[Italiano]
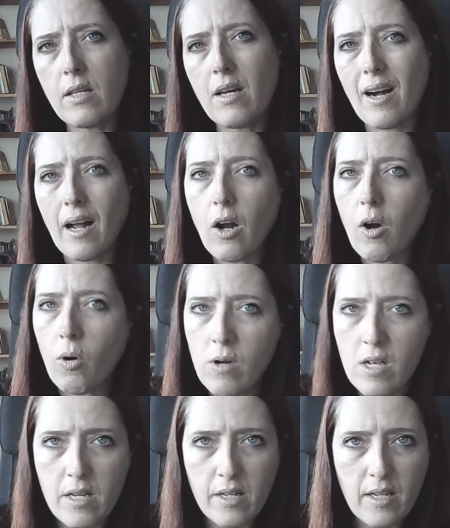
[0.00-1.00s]

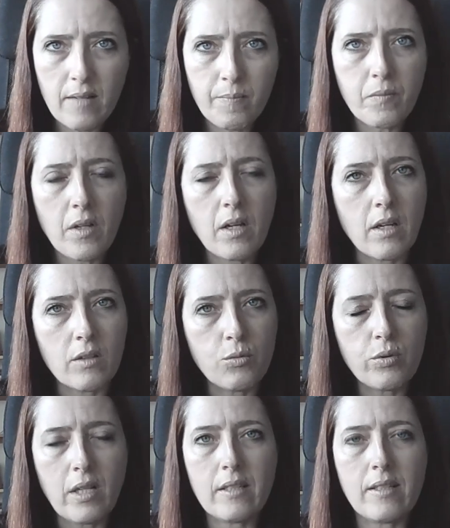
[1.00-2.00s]
raccogliere eh,
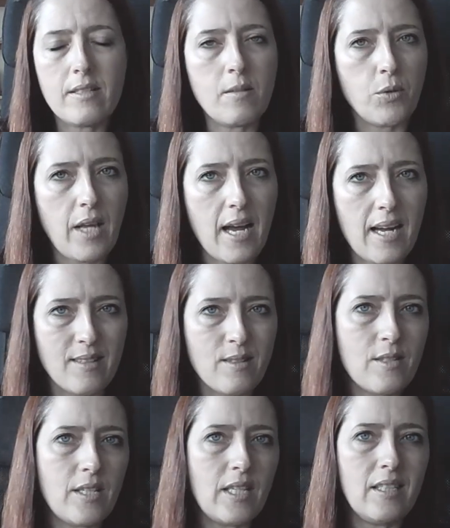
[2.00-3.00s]
tutte le
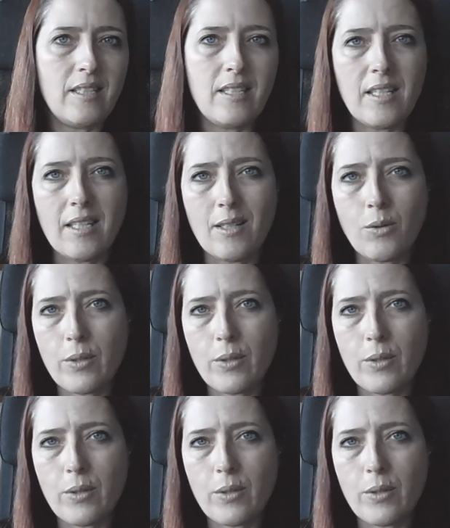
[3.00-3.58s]
testimonianze di